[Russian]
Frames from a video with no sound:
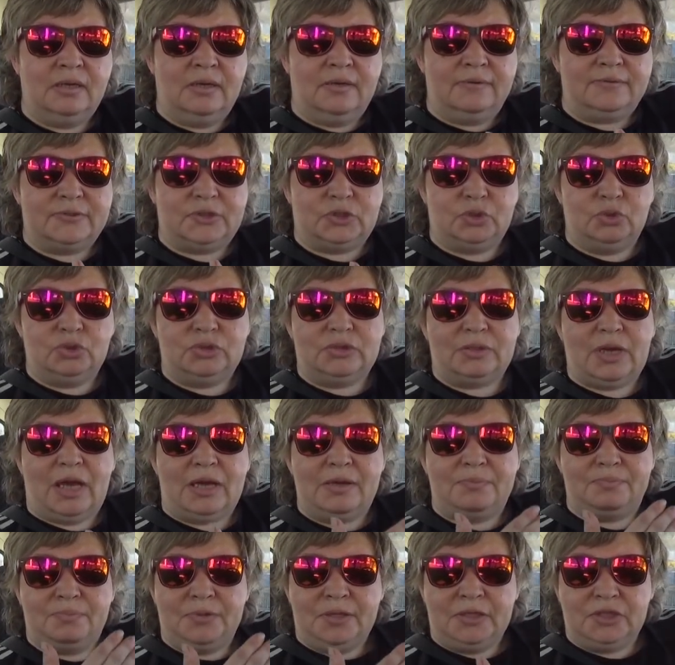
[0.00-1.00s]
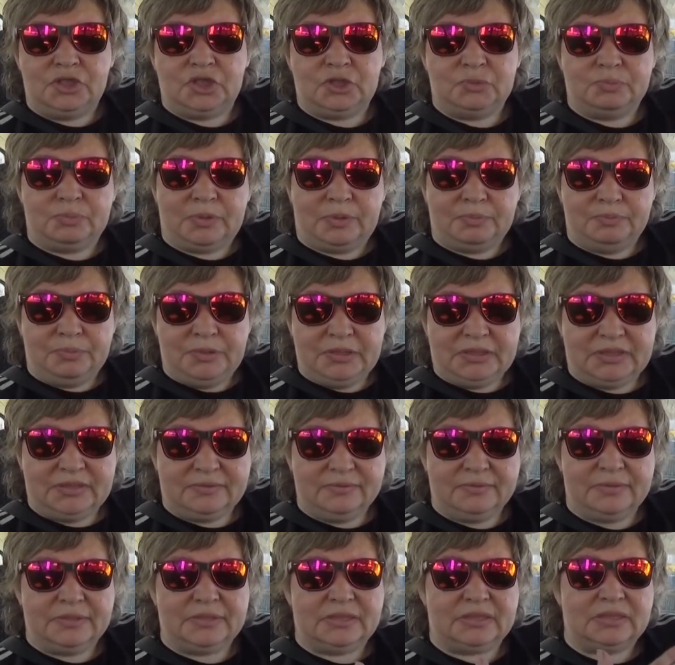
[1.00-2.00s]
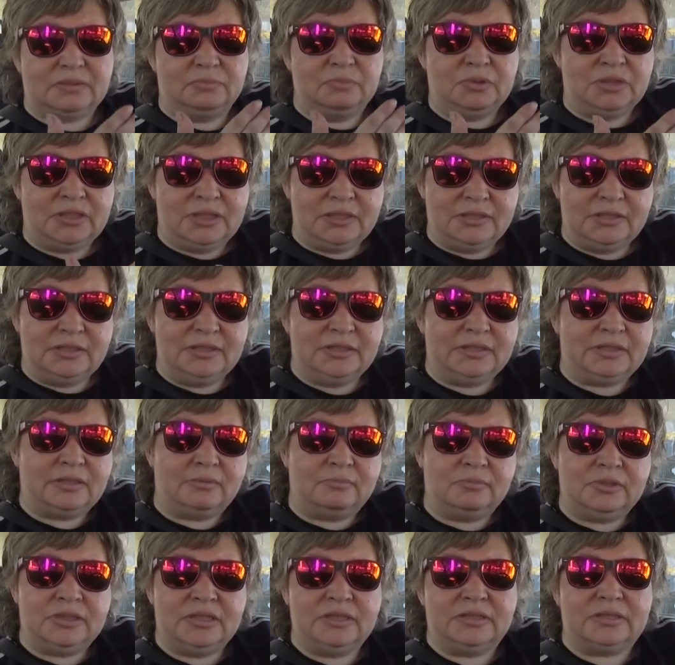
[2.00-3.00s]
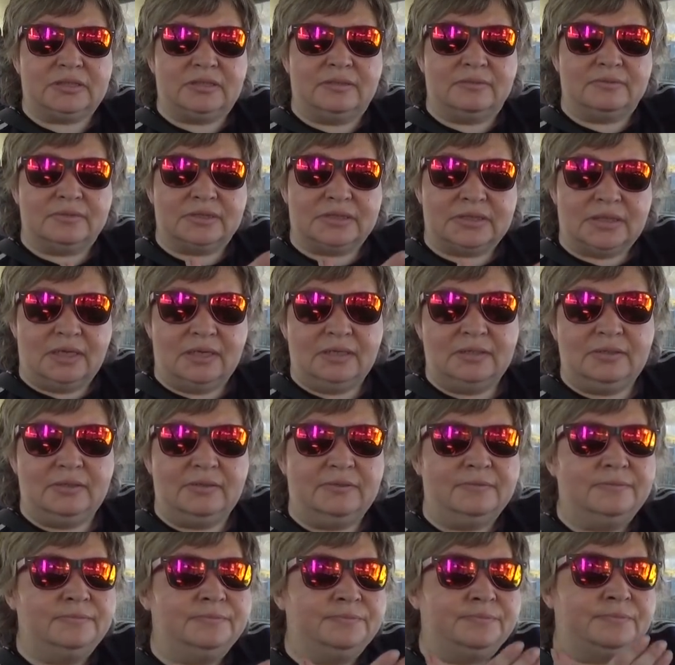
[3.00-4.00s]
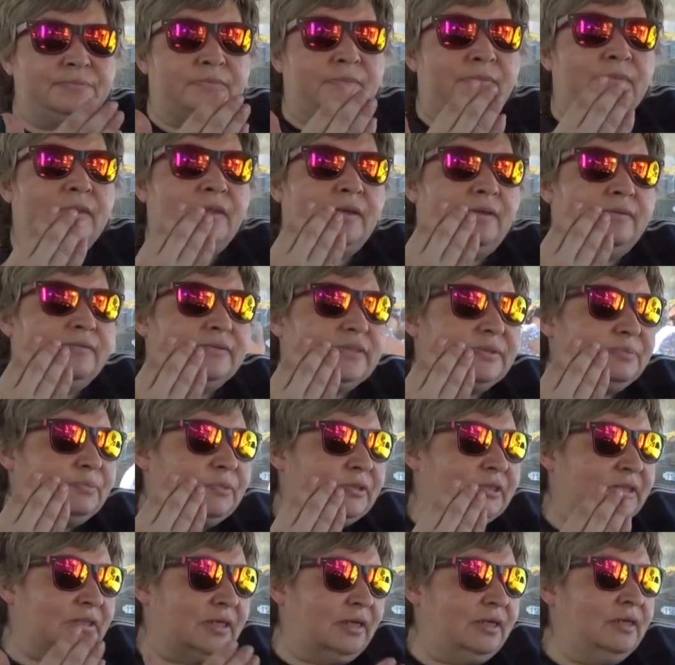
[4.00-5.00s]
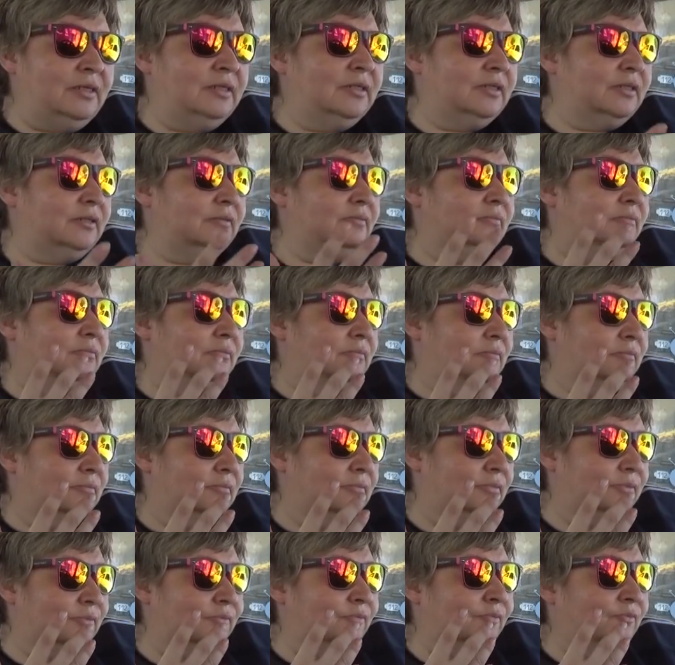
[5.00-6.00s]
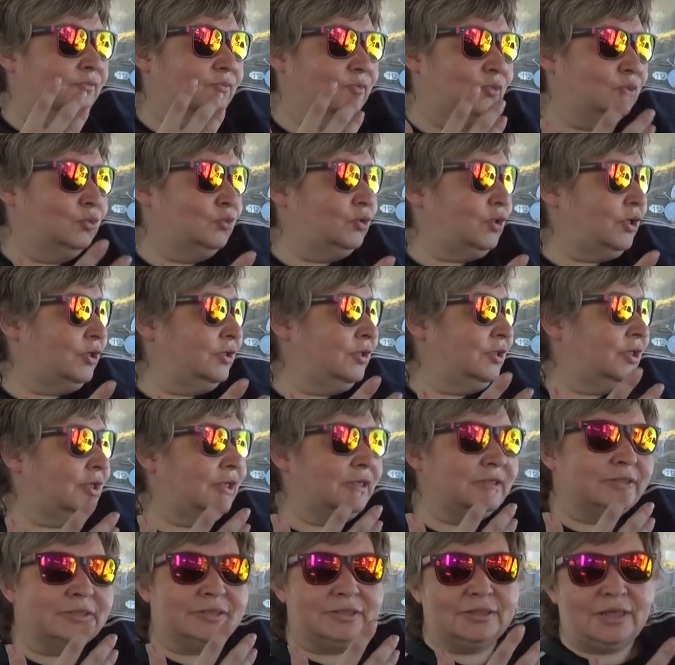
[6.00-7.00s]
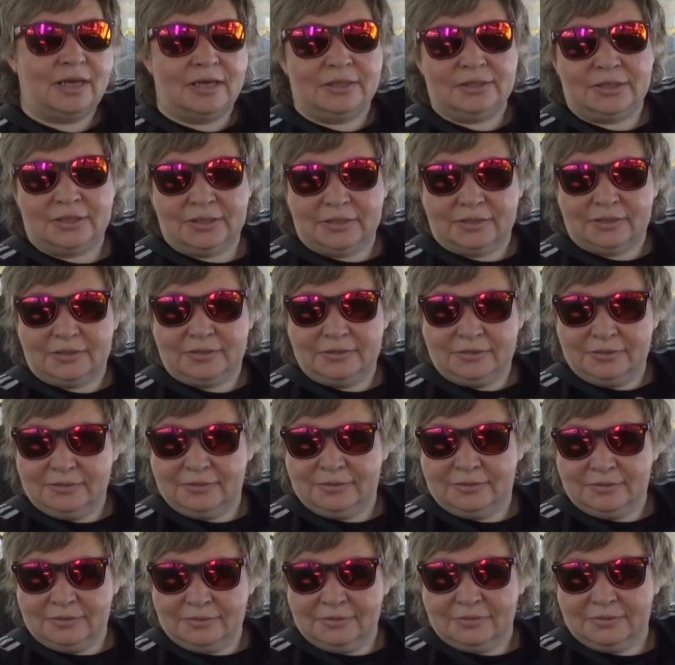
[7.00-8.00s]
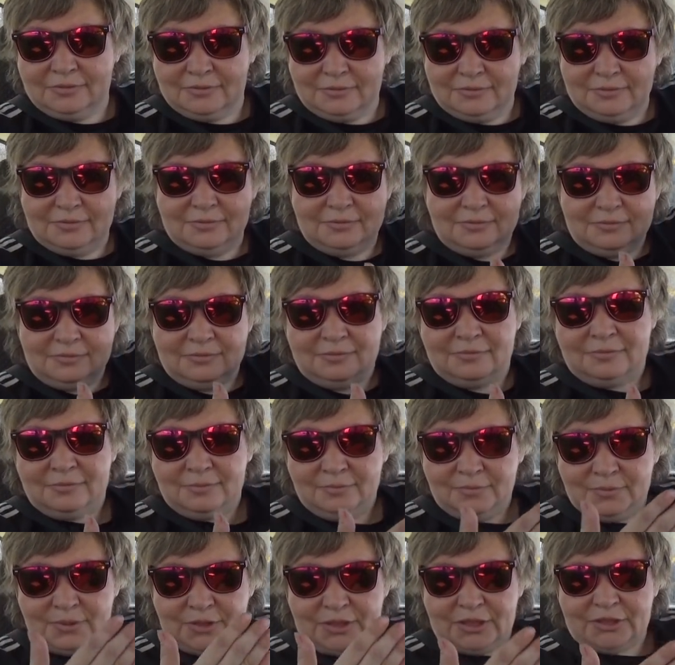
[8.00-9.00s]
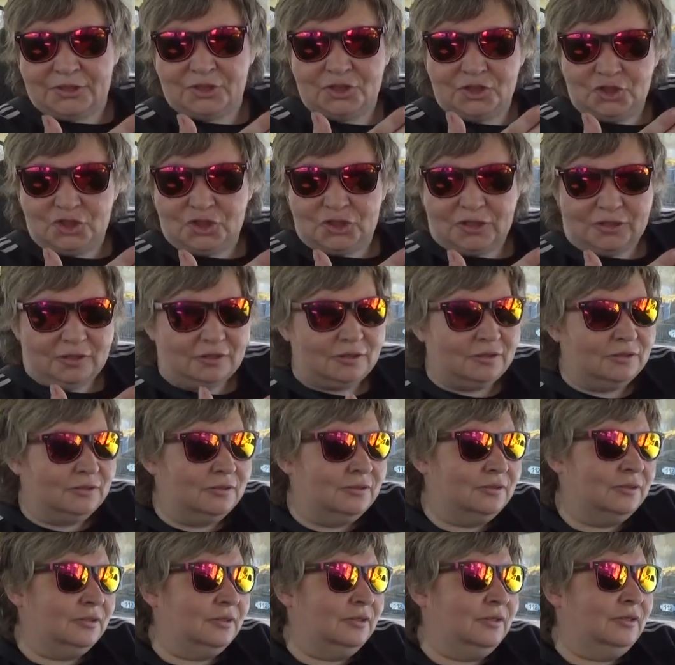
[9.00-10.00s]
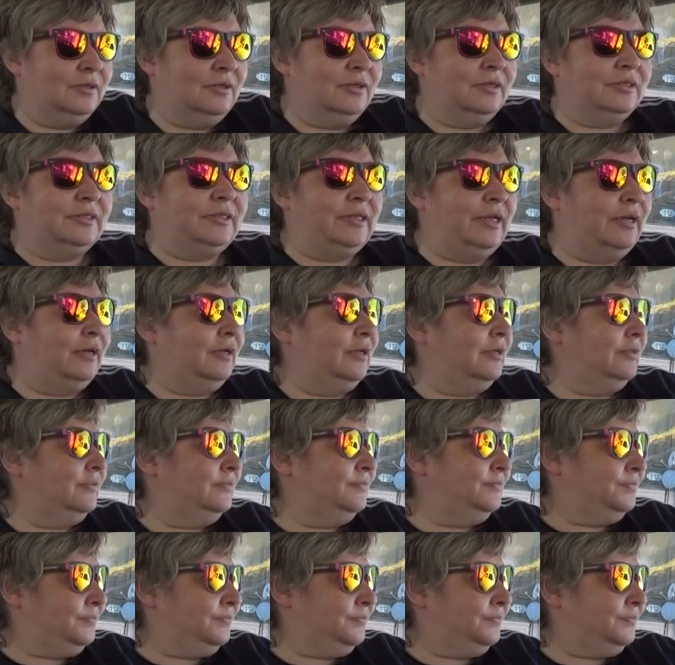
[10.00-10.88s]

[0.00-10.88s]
Все это, опять же, прописывается методистом детского сада в специальных внутренних изданиях, методичках для